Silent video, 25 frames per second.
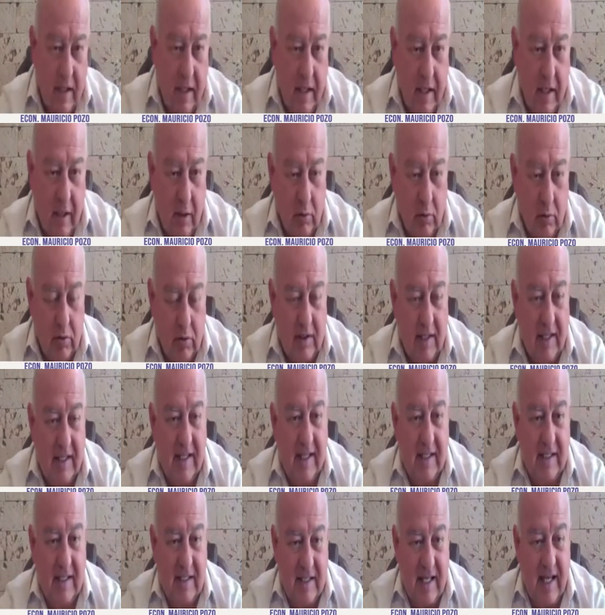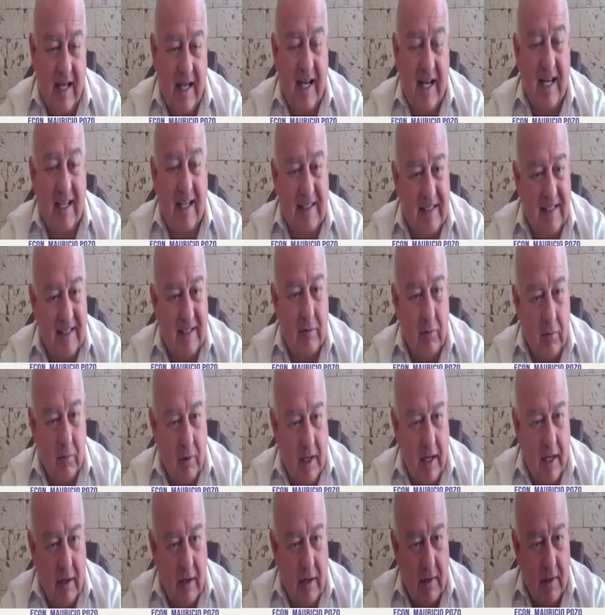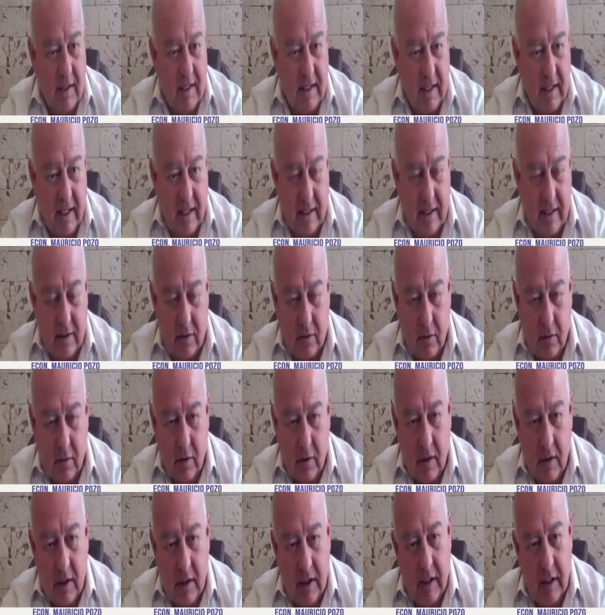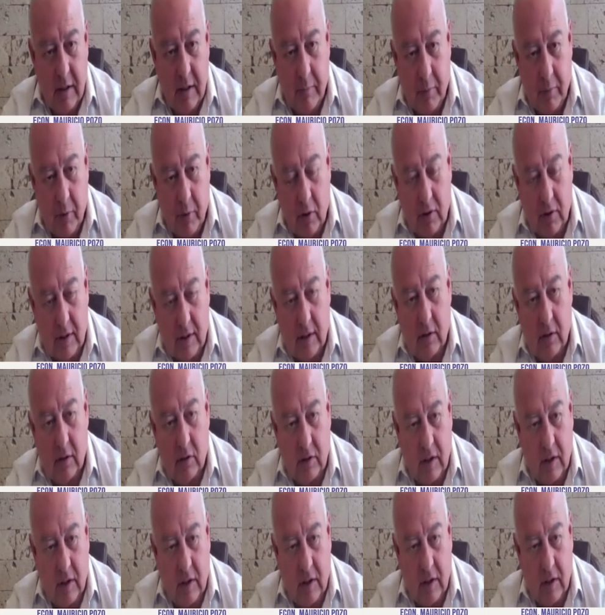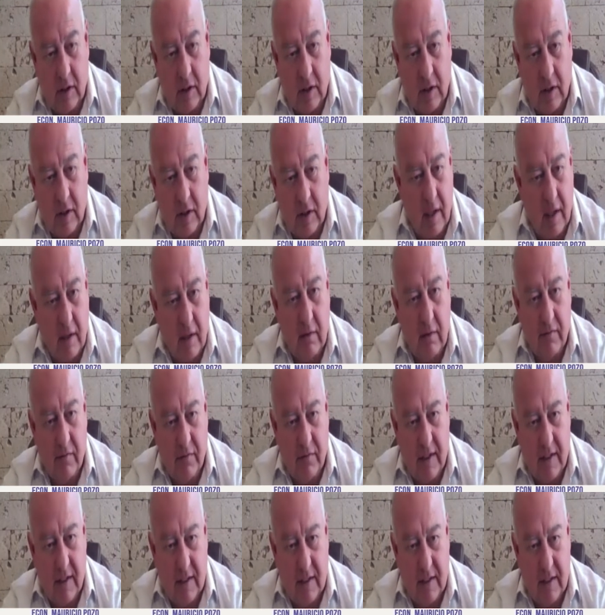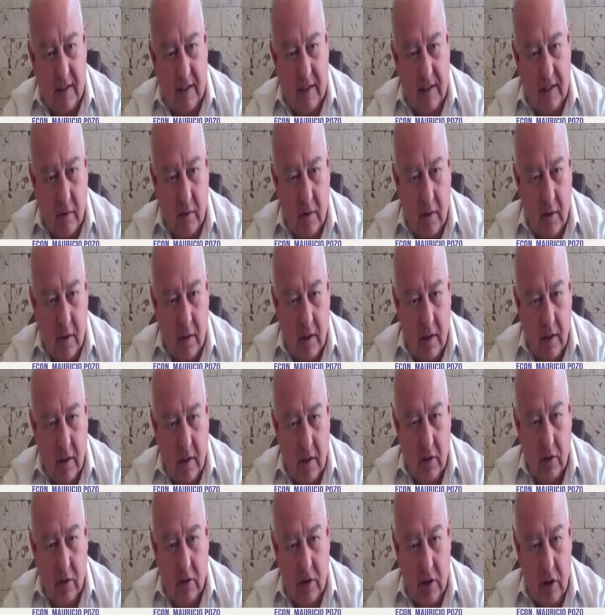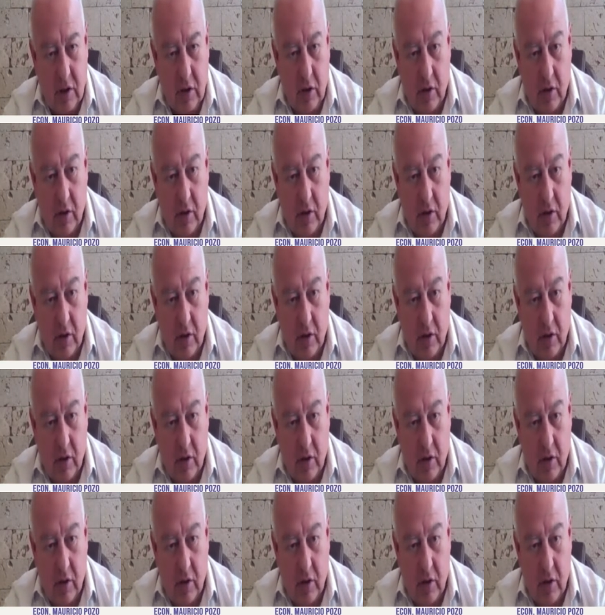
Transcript: eh, ustedes tengan asegurado el ingreso y por lo tanto tengo asegurado el financiamiento. Entonces